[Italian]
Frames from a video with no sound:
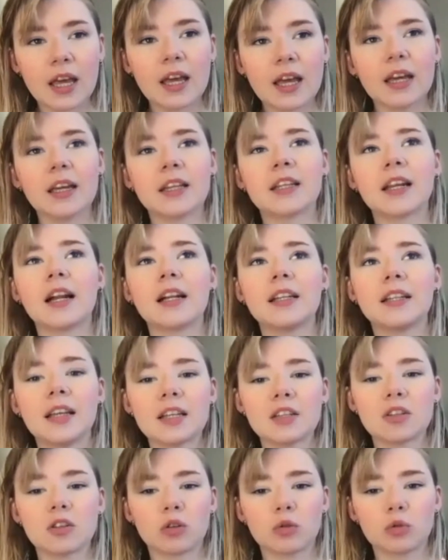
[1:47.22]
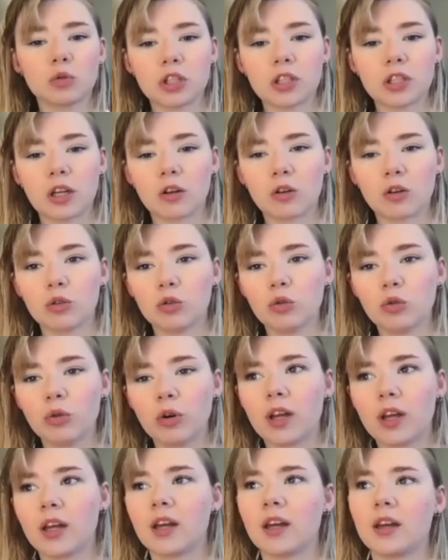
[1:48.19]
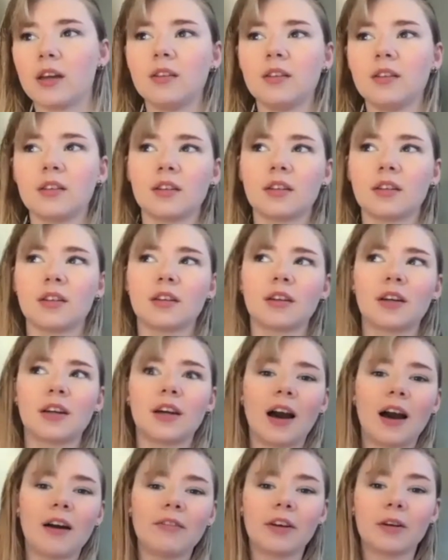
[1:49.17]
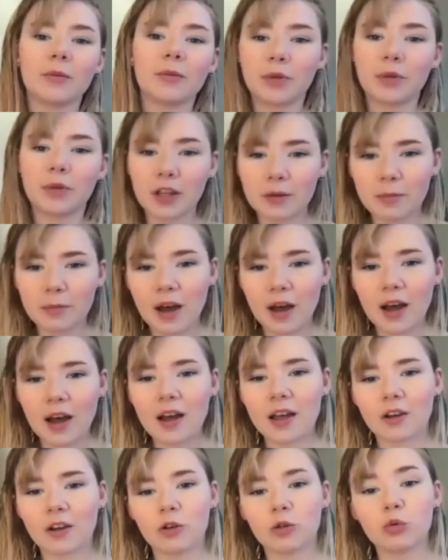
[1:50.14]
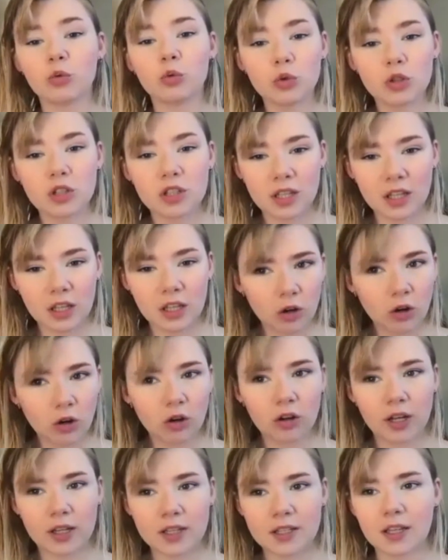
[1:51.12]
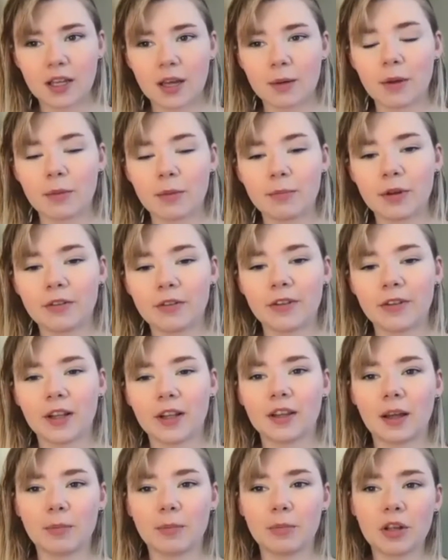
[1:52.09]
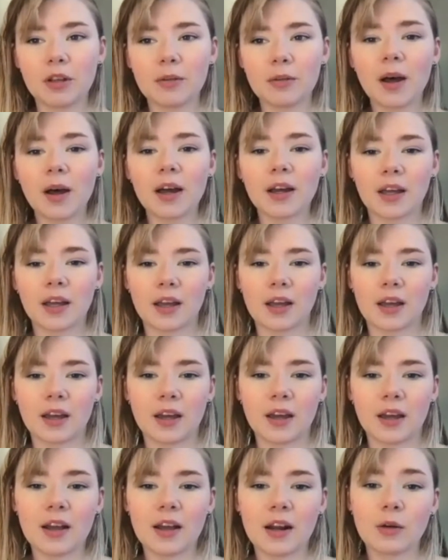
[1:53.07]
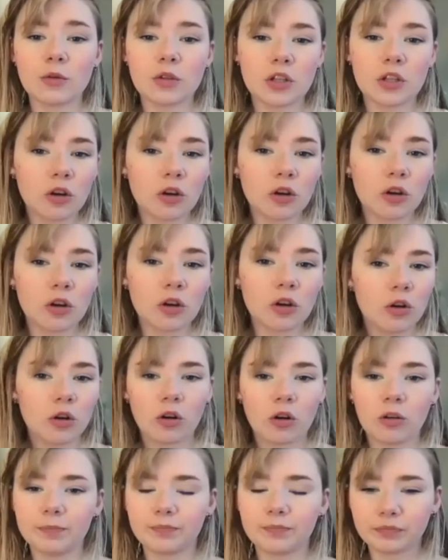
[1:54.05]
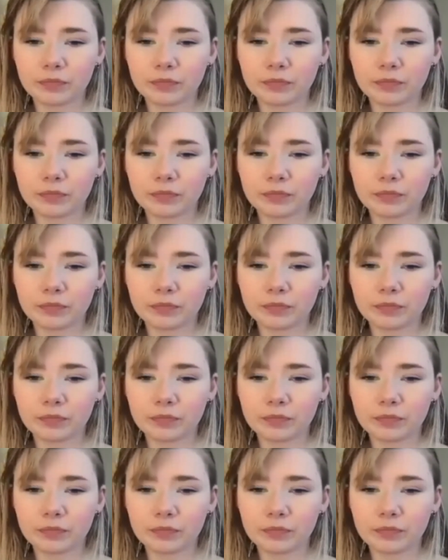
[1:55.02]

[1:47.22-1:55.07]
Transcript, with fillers: In realtà sono uscita con due eh, cover prima e con un singolo che si chiama Imperfetta prima, che era un singolo